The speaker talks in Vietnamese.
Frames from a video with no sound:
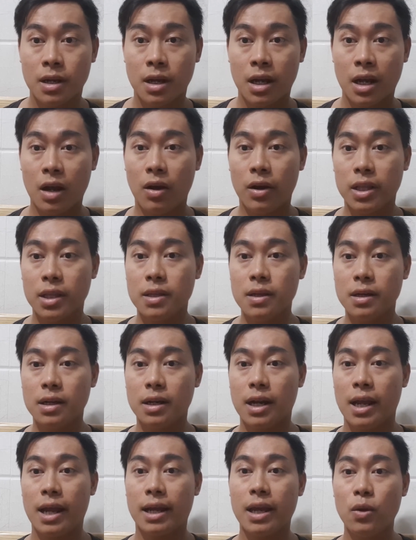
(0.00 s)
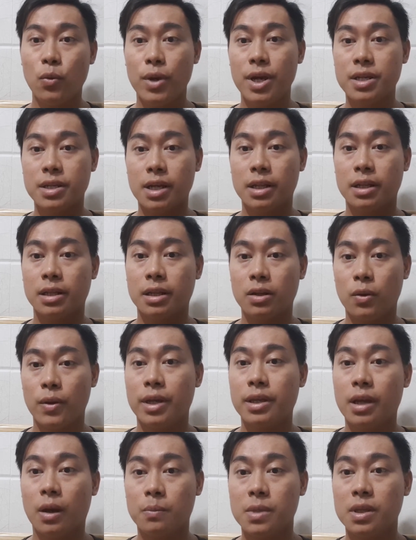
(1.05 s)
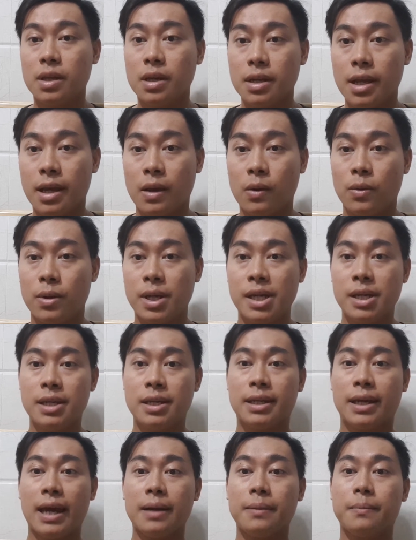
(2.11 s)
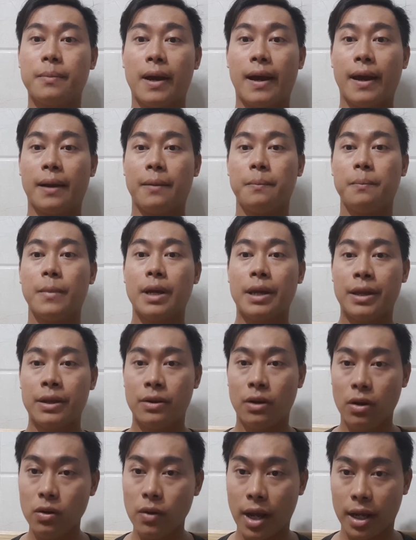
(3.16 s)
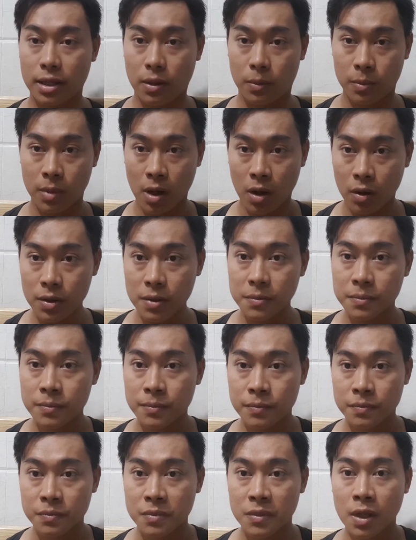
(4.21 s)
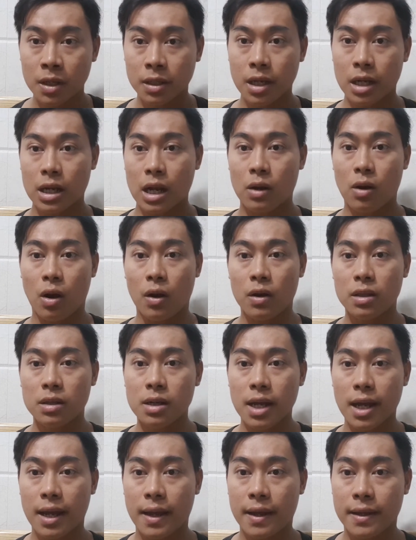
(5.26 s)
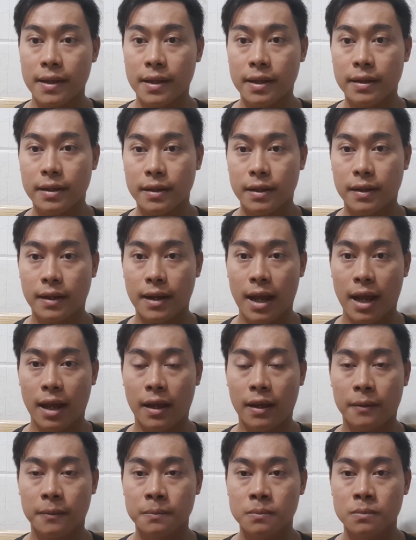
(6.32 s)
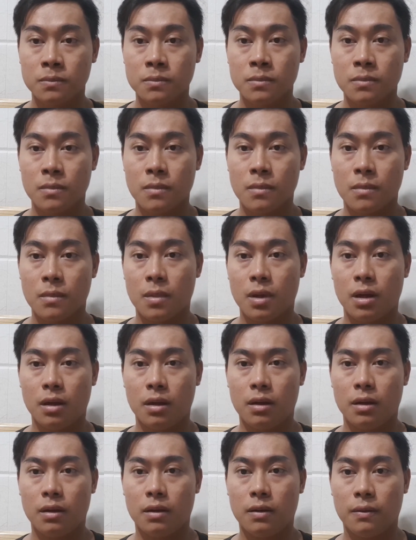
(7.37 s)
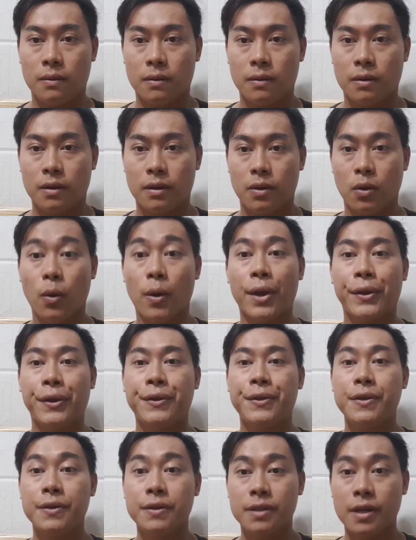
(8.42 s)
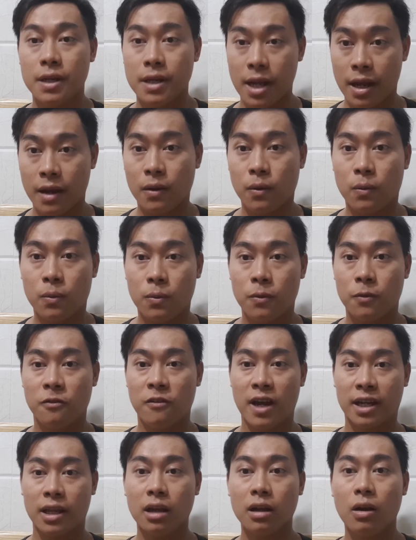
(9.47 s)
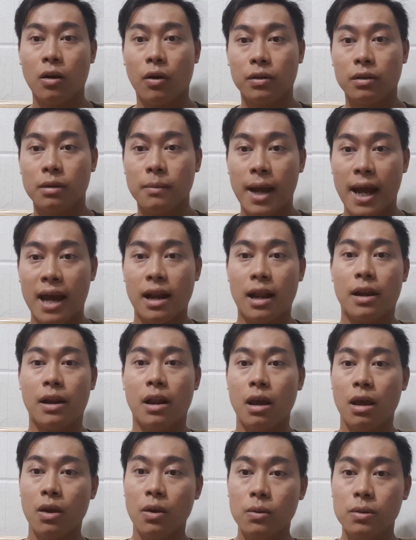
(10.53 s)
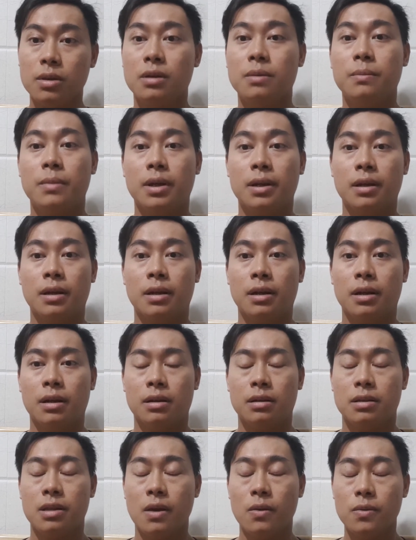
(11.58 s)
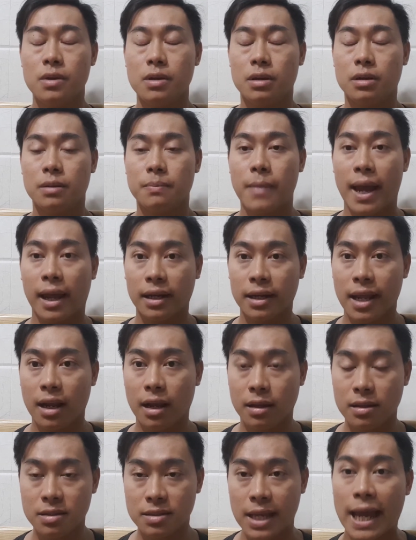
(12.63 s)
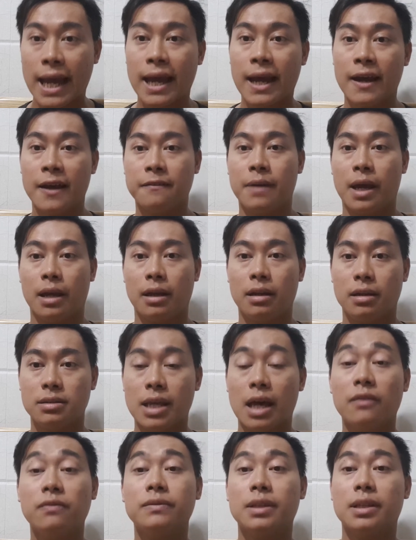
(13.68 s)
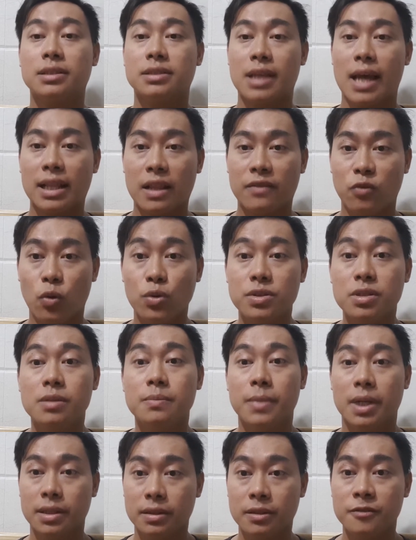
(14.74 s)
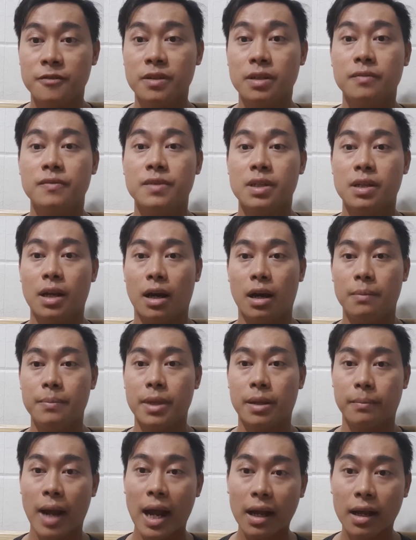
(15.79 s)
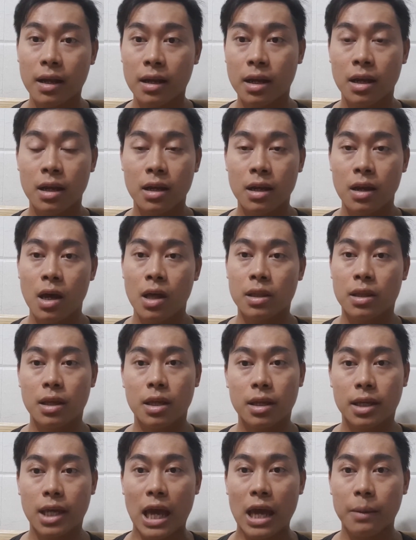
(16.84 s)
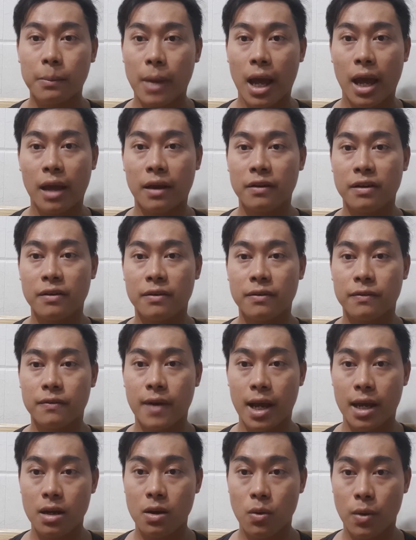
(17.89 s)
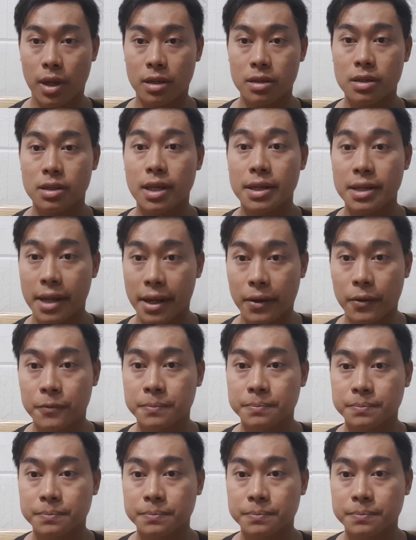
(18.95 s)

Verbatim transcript: Câu hỏi thứ nhất là cái quy trình luyện giọng như thế nào khi các bạn bị rối loạn giọng nói cái câu hỏi thứ hai á là uh, luyện như thế nào và cái câu hỏi thứ ba là nếu như mình nếu như bạn đang ở xa bạn xa xa thành phố Hồ Chí Minh như là ở miền Bắc thì các bạn phải luyện như thế nào